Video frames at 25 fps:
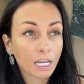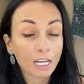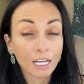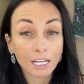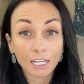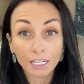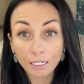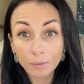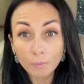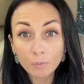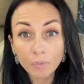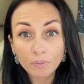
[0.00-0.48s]

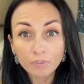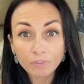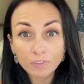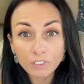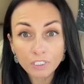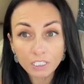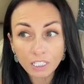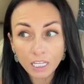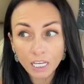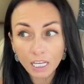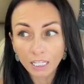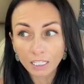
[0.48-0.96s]
либо в
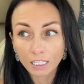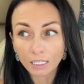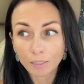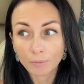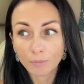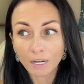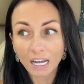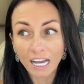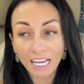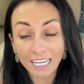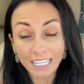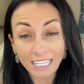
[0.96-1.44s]

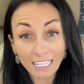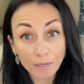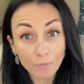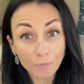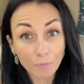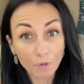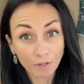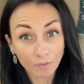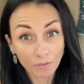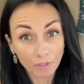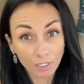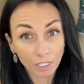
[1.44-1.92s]
целом они
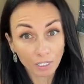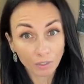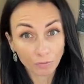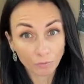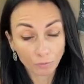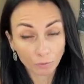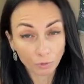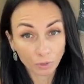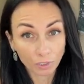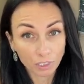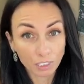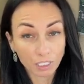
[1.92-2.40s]
привыкли
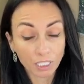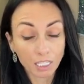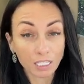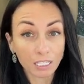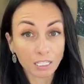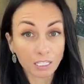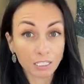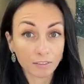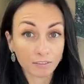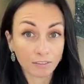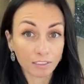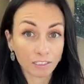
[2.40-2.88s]

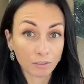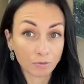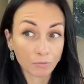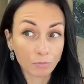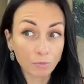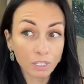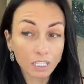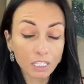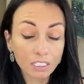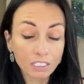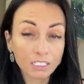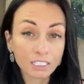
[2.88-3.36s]
функционировать
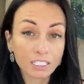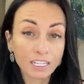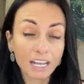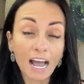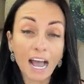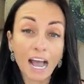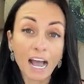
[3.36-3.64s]
вместе,